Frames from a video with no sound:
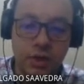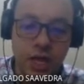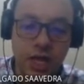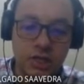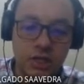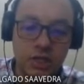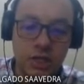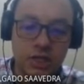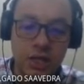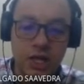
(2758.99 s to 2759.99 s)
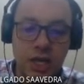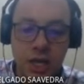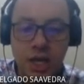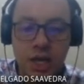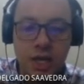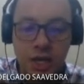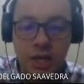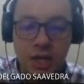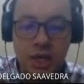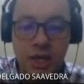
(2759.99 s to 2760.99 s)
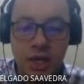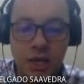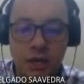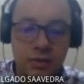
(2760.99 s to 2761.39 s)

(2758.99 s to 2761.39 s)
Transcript: TH sería eh,